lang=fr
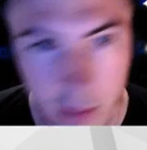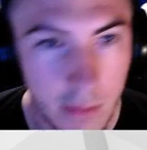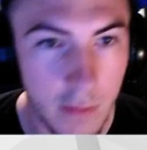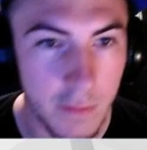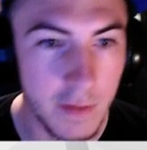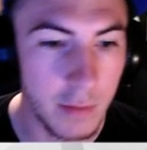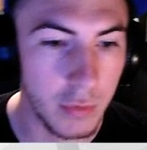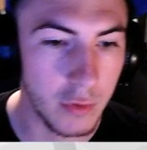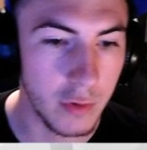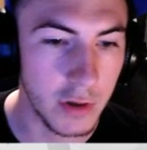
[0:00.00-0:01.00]

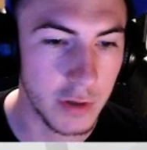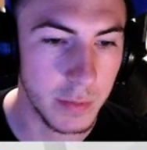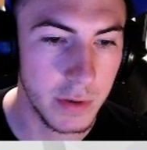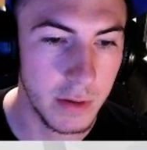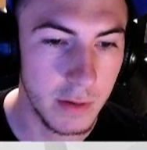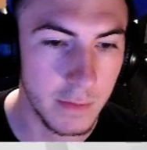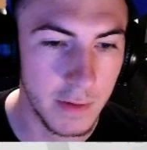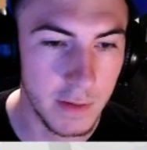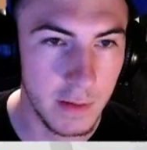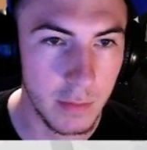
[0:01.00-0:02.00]
20% HP,
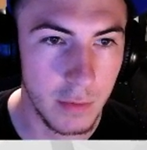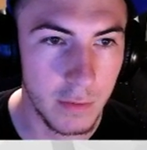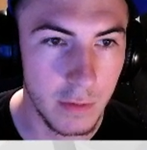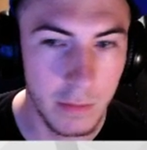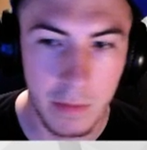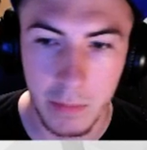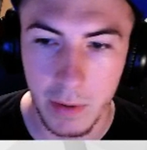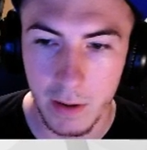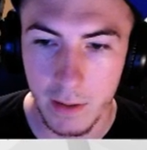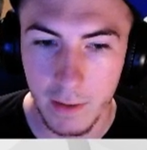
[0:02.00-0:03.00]
25% même pas.
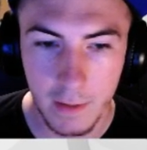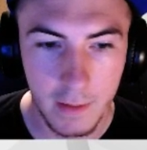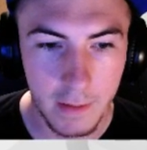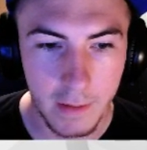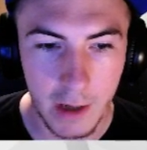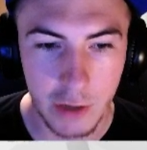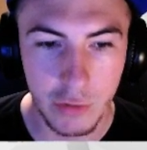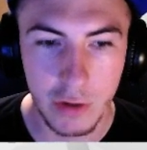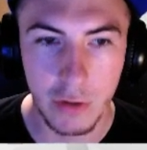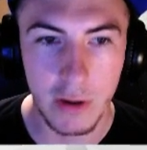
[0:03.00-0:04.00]
Elle doit être
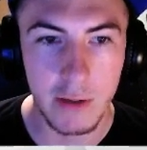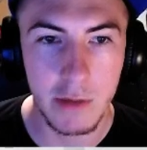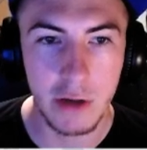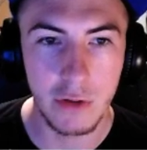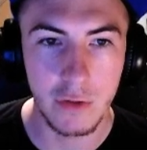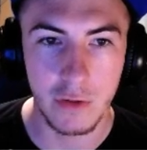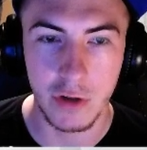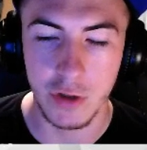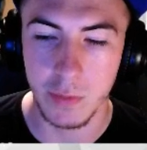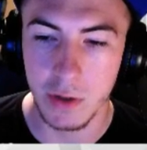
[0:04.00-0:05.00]
dans les 1200
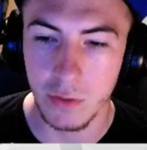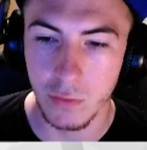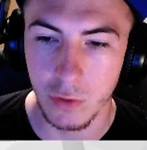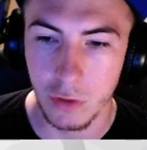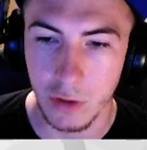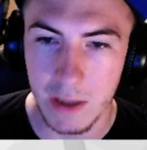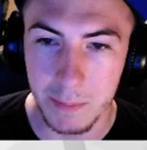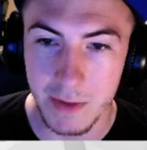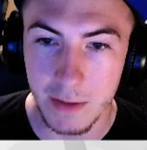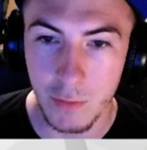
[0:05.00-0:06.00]
HP, donc il euh, y a
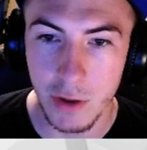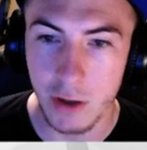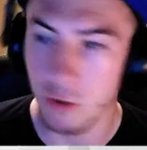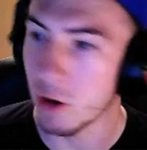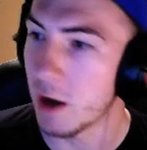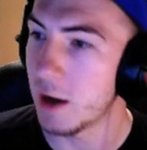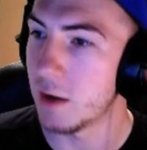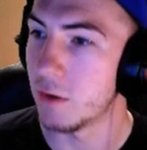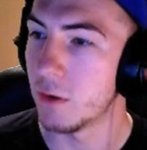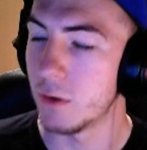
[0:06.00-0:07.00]
peut-être moyen que Hal
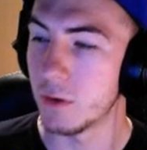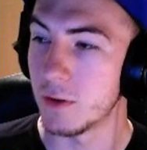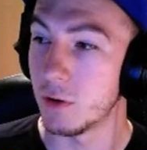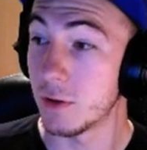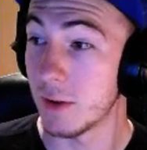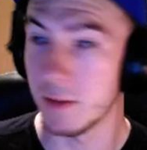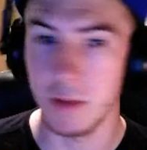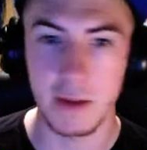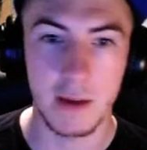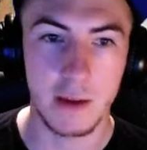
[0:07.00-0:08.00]
euh, le termine
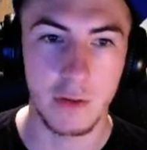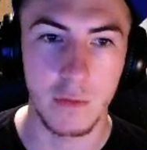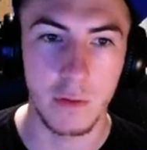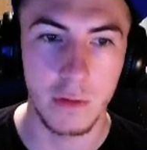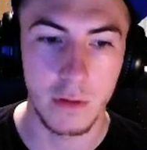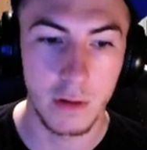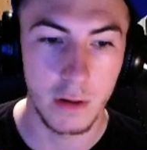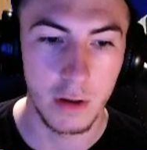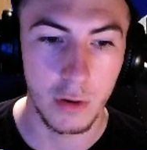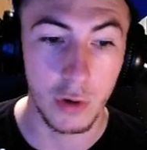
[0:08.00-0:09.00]
directement.
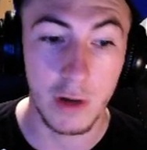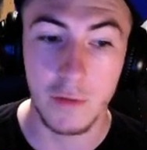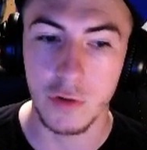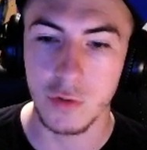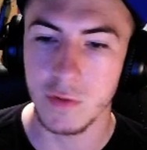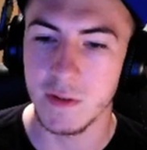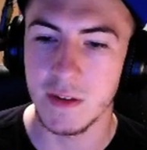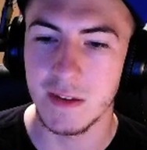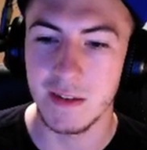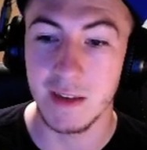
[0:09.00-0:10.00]
Donc là, franchement,
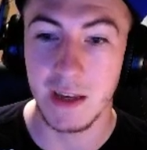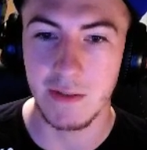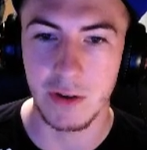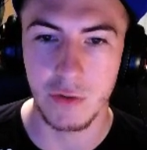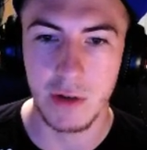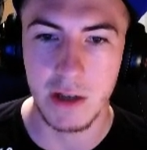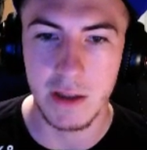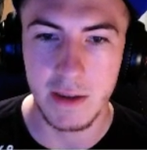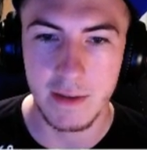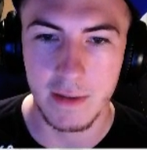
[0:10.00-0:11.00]
s'ils arrivent à tuer
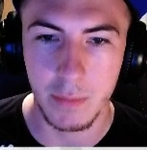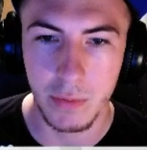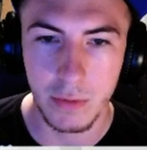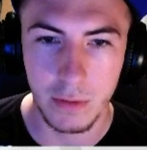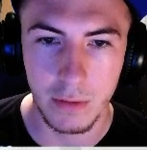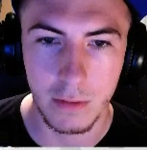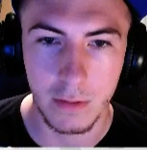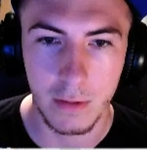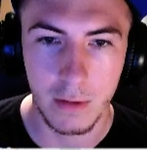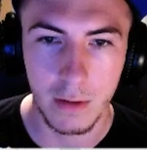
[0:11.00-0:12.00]
Lenny, ça peut. Euh,
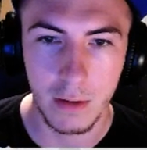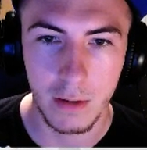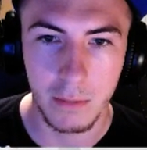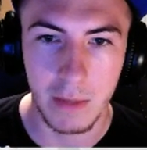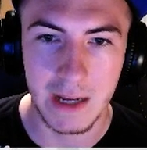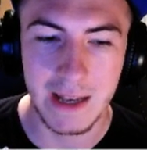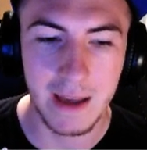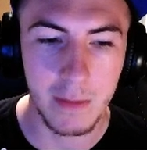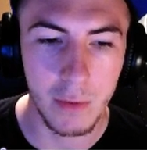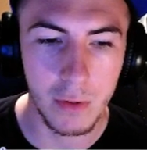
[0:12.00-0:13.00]
bah,
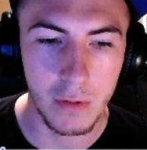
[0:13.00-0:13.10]
clairement,